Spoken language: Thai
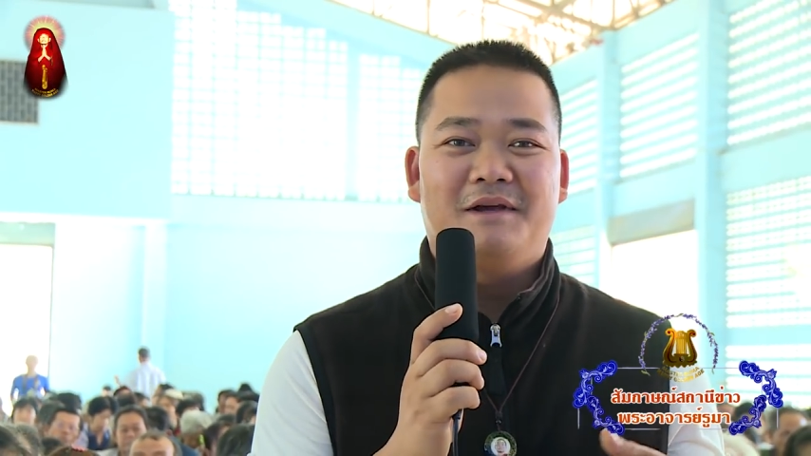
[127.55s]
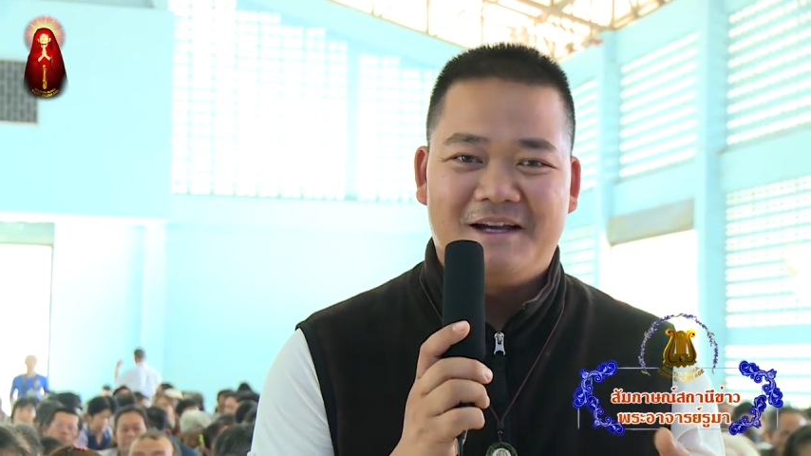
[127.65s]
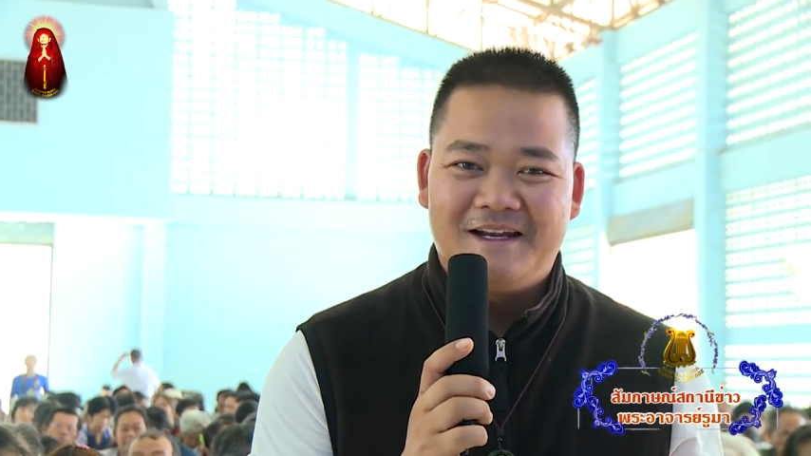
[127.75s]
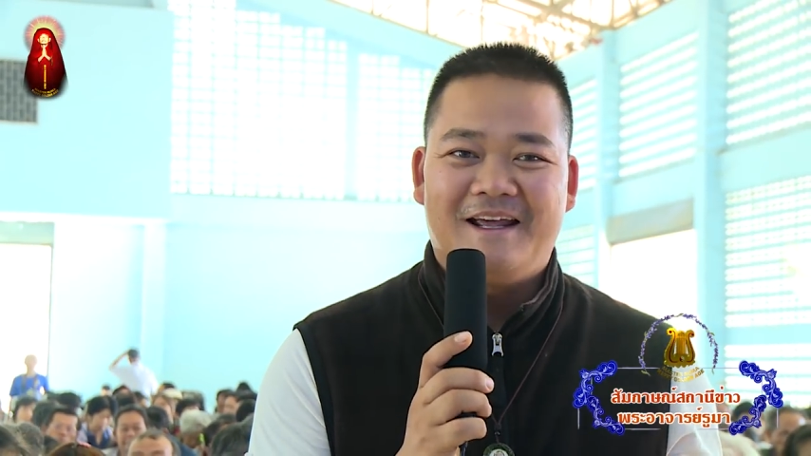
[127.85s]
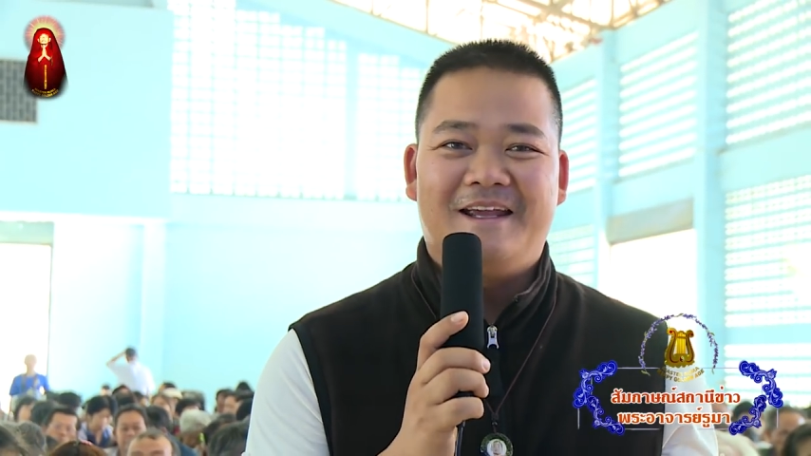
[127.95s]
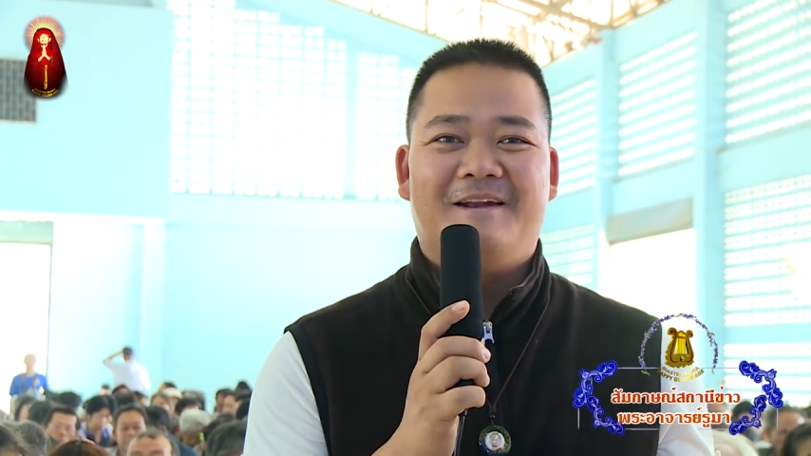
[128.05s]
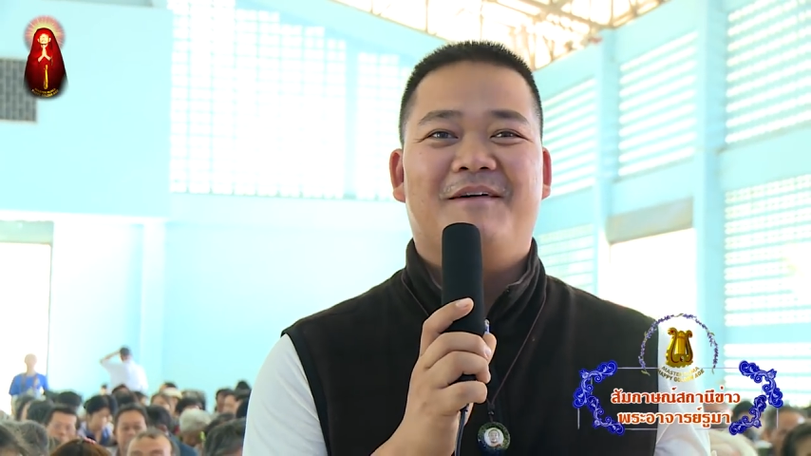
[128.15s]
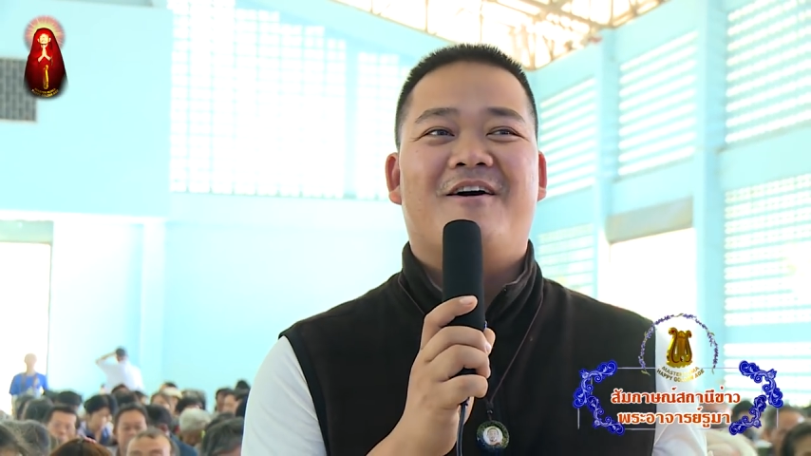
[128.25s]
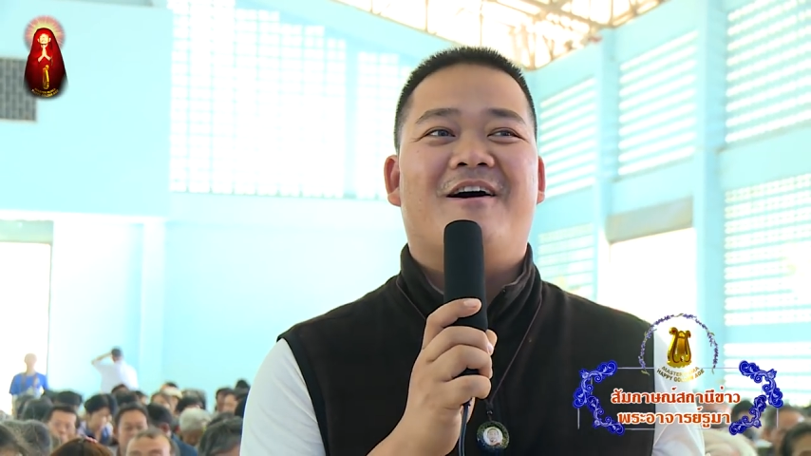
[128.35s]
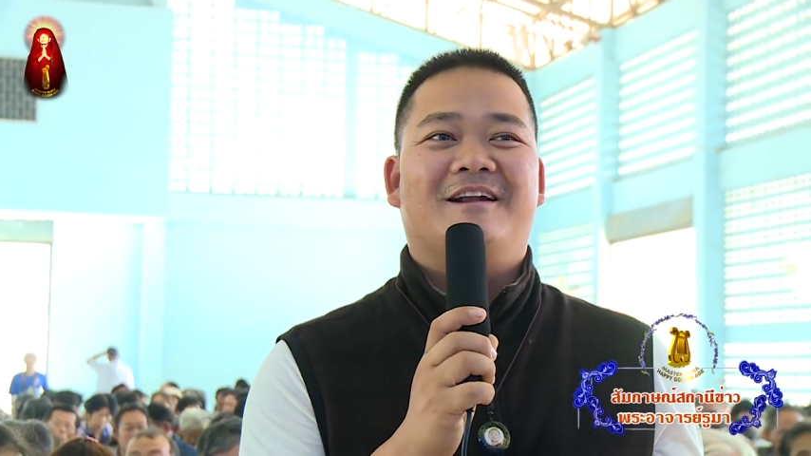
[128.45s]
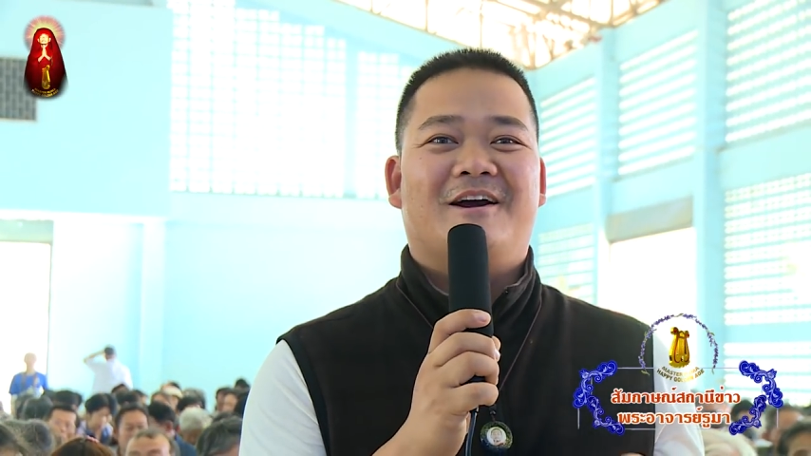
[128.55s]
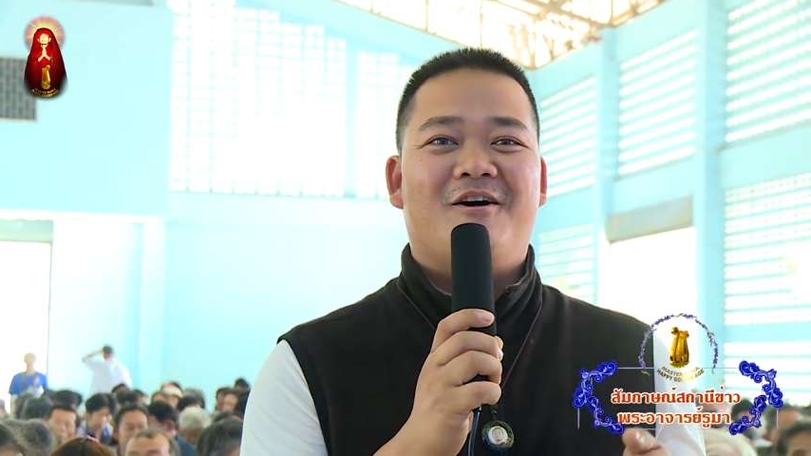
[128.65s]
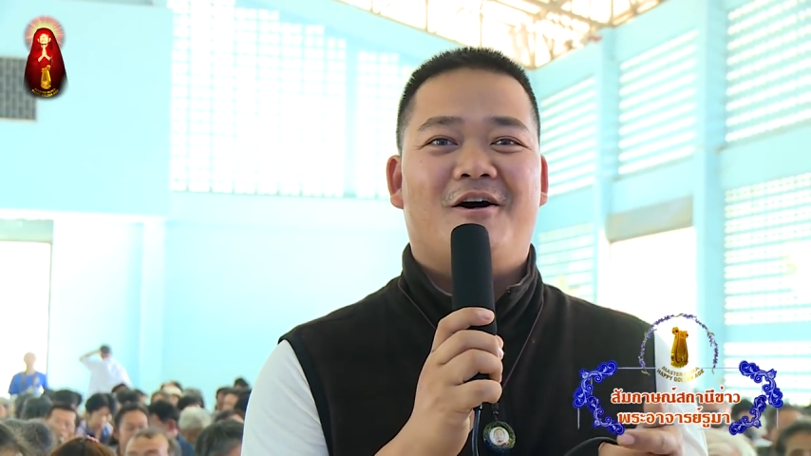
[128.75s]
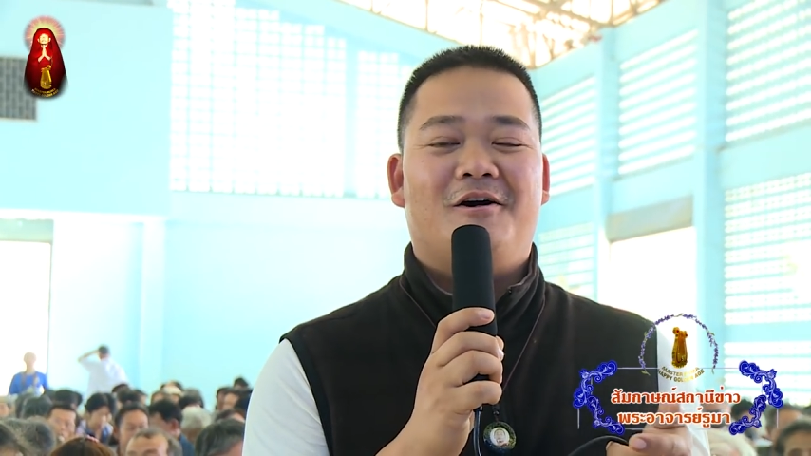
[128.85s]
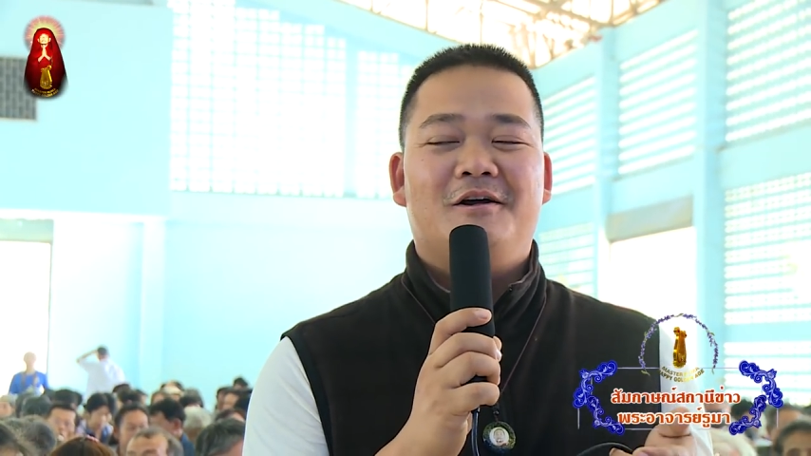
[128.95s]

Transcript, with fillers: ไม่เคยได้เห็นมาก่อน แต่ก็